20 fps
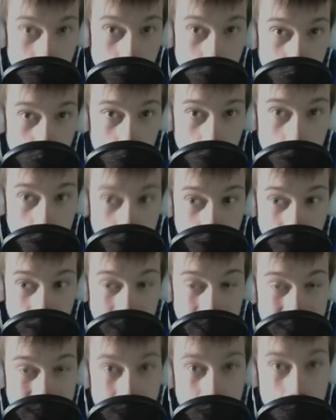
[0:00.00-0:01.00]
ich nur noch,
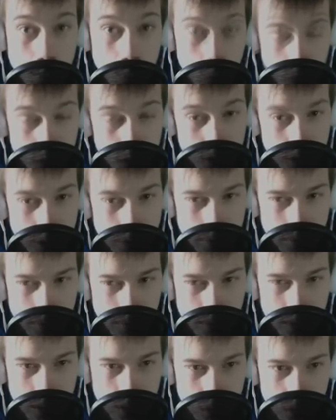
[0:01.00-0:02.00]
lasst eine positive
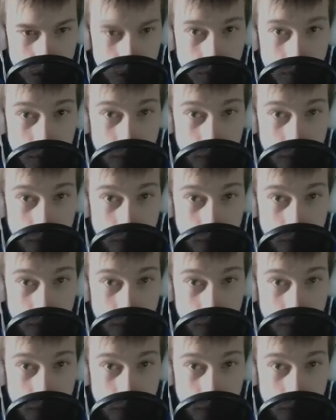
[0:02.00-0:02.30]
Bewertung haben,